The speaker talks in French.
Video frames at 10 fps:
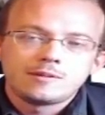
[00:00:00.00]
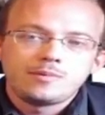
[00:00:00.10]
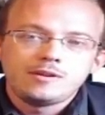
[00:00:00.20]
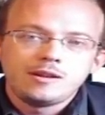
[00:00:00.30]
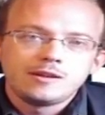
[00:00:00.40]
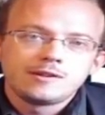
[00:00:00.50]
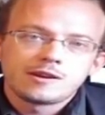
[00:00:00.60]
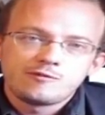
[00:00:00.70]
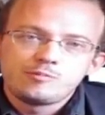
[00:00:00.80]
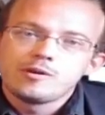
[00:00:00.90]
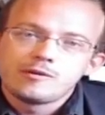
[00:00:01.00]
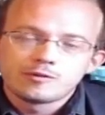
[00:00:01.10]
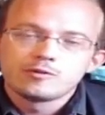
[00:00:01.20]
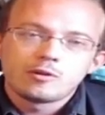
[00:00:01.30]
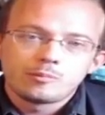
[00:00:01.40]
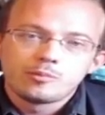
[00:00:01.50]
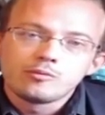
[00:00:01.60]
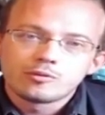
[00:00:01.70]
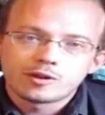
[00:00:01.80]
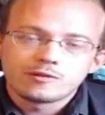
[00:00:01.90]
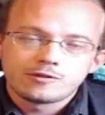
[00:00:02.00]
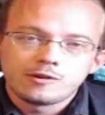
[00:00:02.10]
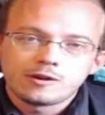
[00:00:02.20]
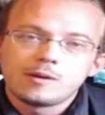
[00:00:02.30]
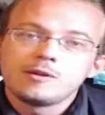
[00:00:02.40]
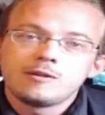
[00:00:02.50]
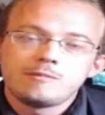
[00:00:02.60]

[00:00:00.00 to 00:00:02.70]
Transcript: ces pays-là n'arrivent plus à vendre leurs bons au trésor